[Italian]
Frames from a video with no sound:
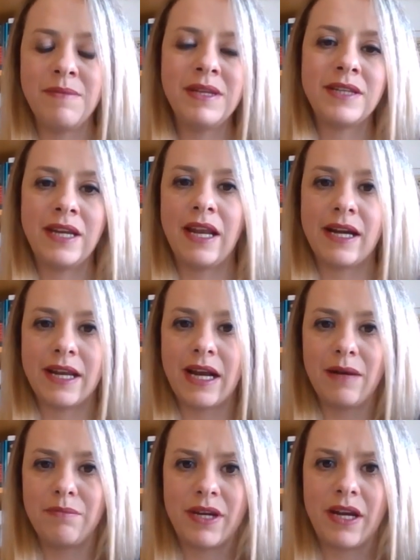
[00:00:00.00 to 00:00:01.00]
mentre la
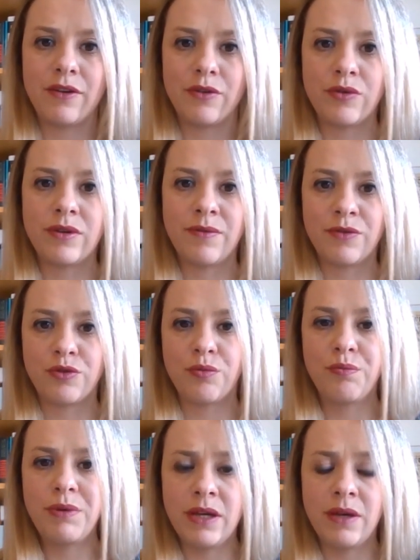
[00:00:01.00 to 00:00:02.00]
Calabria non
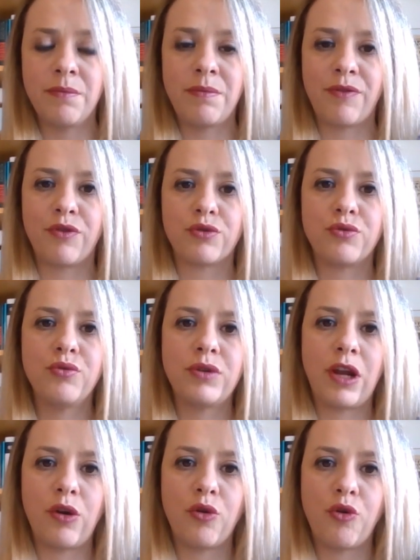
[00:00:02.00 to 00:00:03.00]
subì per
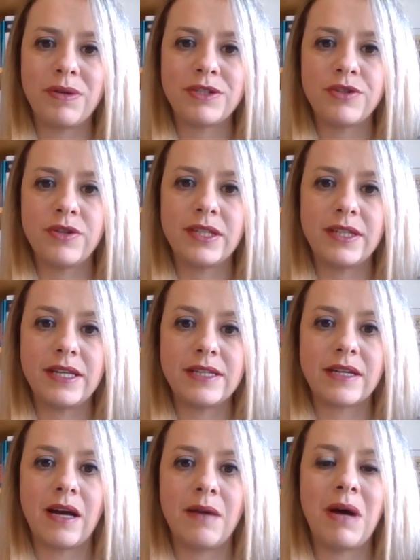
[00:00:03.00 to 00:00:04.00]
fortuna l'occupazione
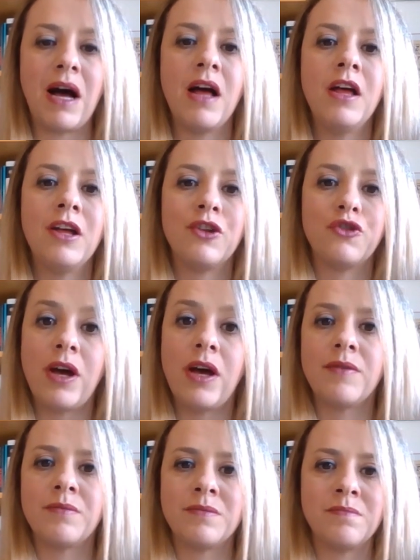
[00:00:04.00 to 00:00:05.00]
tedesca, ma
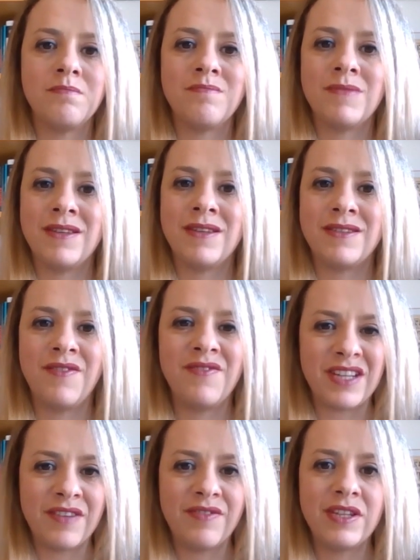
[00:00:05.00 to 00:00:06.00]
già mh, mm, si
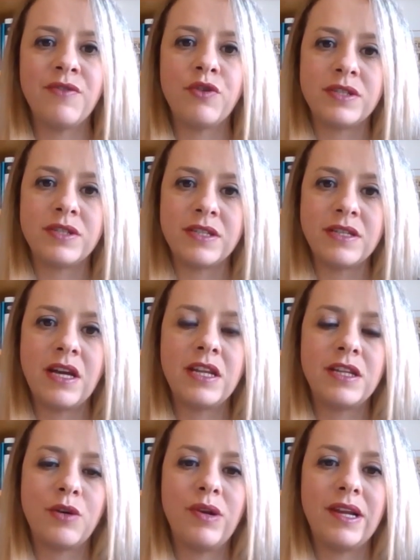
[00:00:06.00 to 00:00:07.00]
intravedevano i segnali
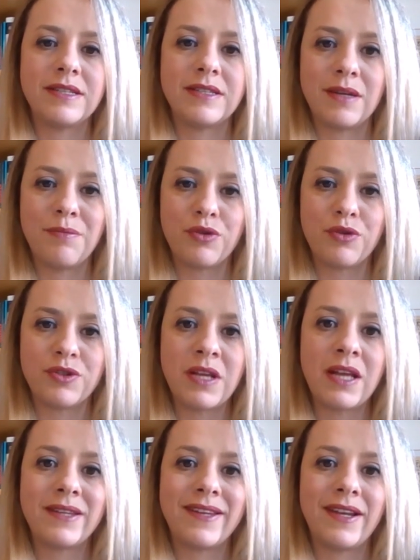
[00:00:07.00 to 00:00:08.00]
di quelle che sarebbero
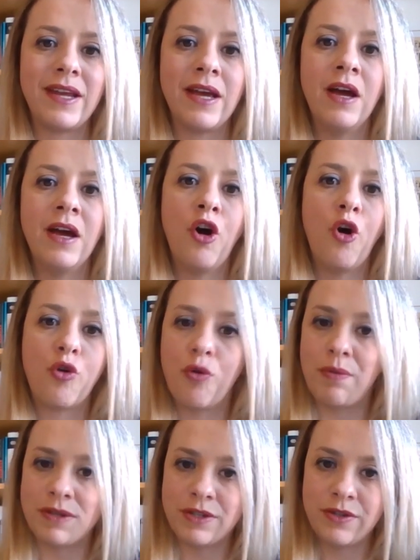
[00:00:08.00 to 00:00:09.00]
state le
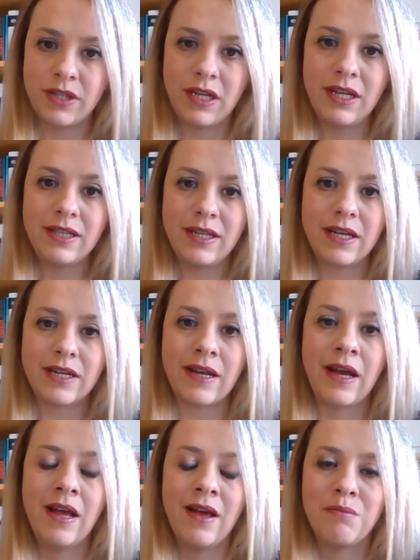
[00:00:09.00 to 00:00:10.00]
occupazioni delle
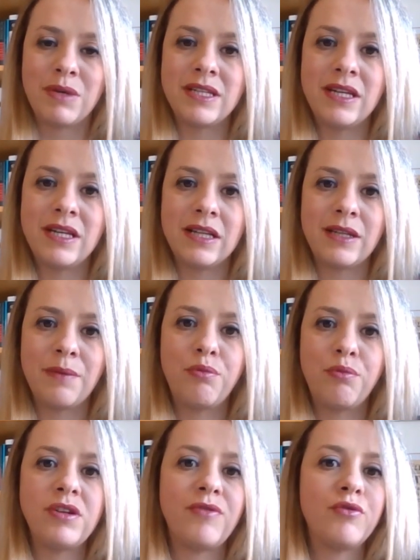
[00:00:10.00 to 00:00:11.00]
terre, Basilicata e
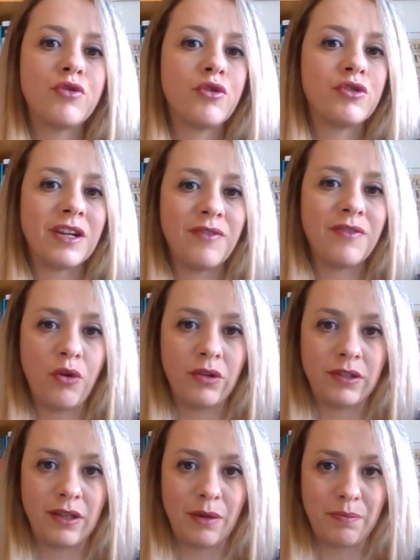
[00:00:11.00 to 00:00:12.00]
Puglia furono
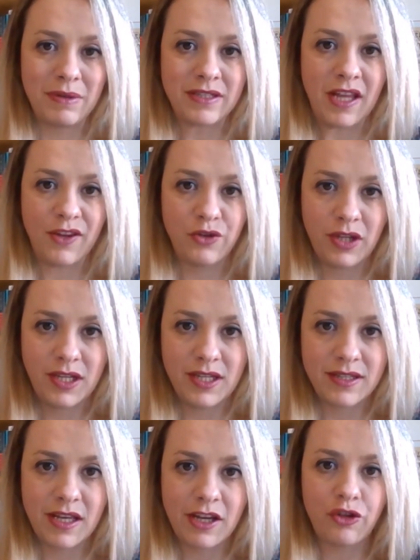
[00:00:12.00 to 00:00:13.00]
travolte dal passaggio
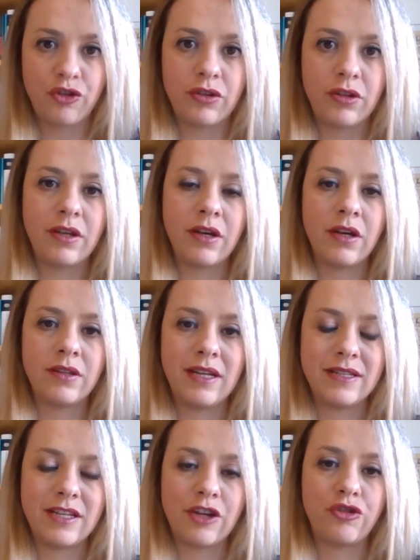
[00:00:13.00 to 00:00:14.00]
eh,
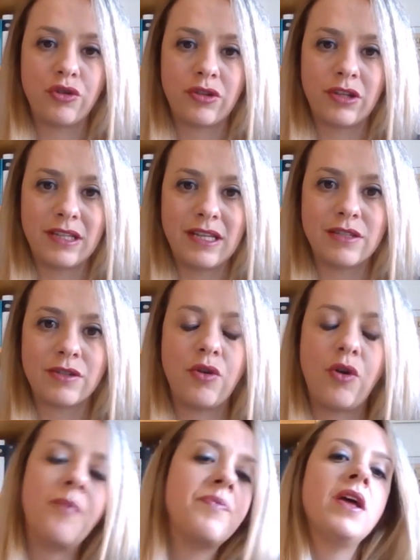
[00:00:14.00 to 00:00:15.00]
dell'esercito
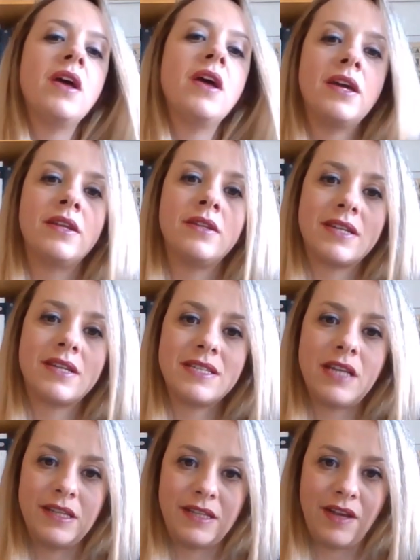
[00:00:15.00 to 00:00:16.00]
tedesco in
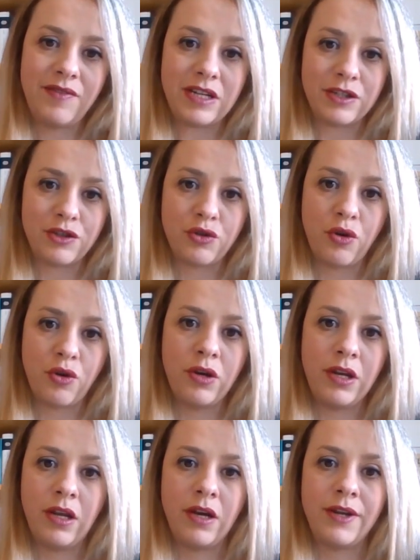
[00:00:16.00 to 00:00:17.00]
risalita verso
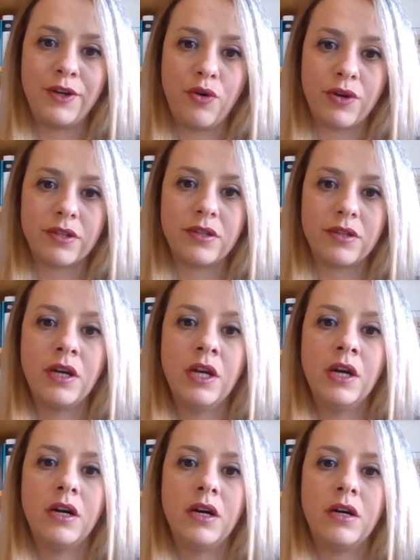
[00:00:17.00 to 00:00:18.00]
il nord.
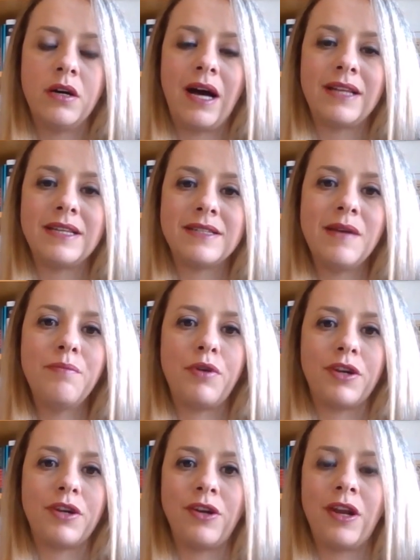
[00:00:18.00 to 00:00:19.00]
Uh, ad
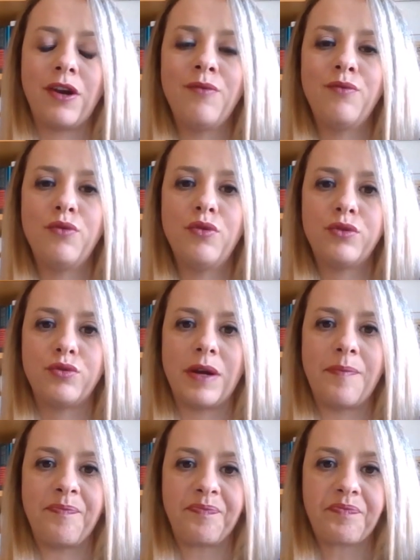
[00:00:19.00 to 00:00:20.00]
esempio a Rionero in
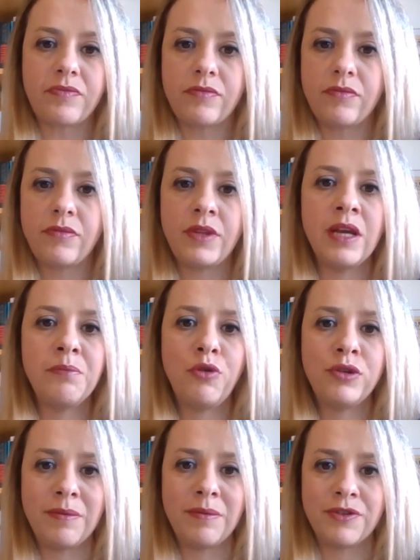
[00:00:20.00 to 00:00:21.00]
Vulture
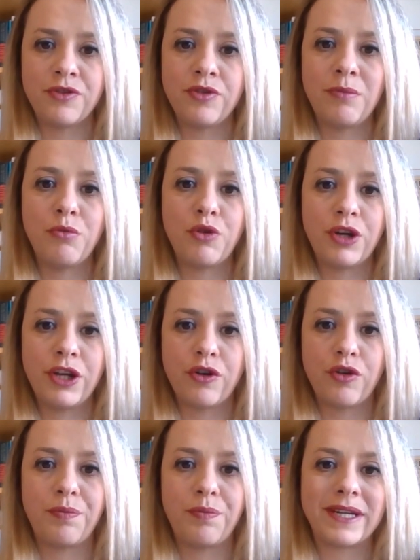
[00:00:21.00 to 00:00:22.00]
molte persone
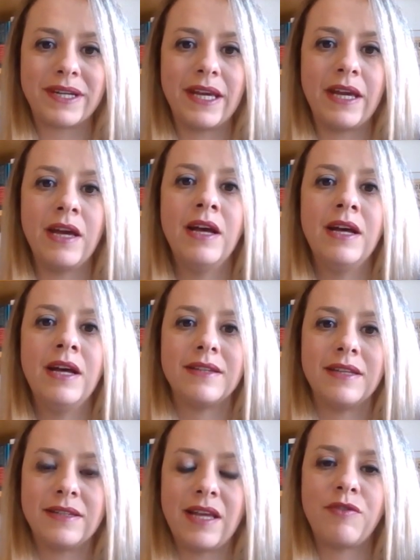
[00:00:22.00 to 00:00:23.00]
morirono perché
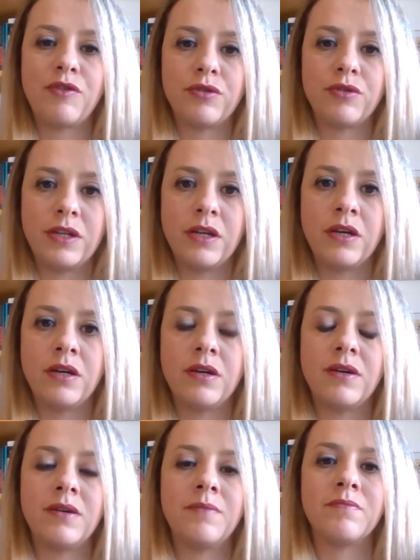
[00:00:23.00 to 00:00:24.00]
tentavano di
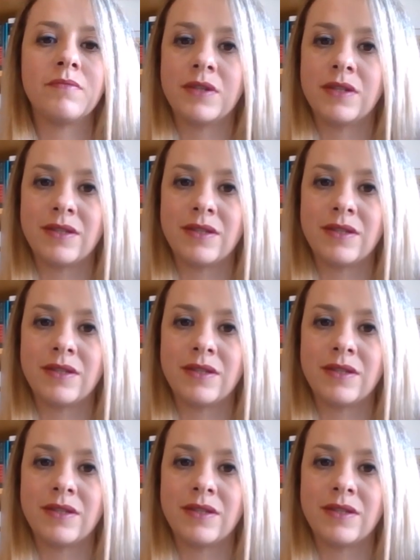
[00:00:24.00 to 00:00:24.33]
ehm,